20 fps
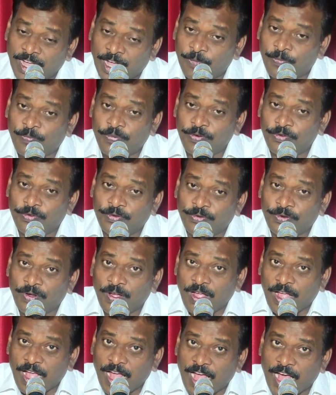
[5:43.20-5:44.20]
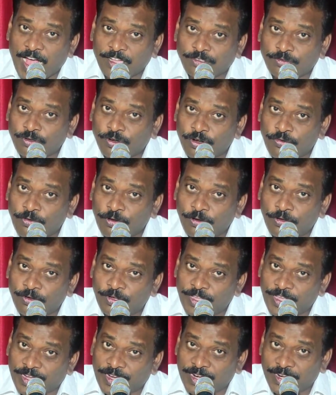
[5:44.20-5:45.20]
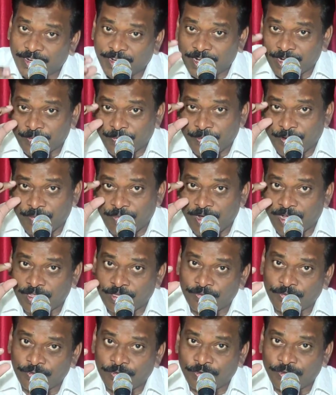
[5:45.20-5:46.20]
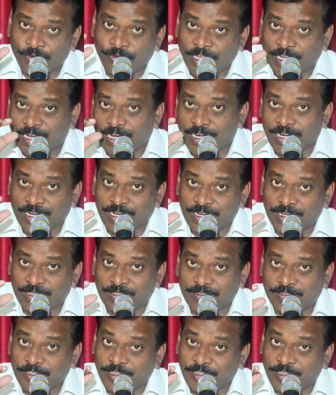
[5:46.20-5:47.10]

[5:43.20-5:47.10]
అప్పుడు ఆ త్రోవలో ఎక్కడెక్కడ ప్రమాదం ఉందో ఎక్కడెక్కడ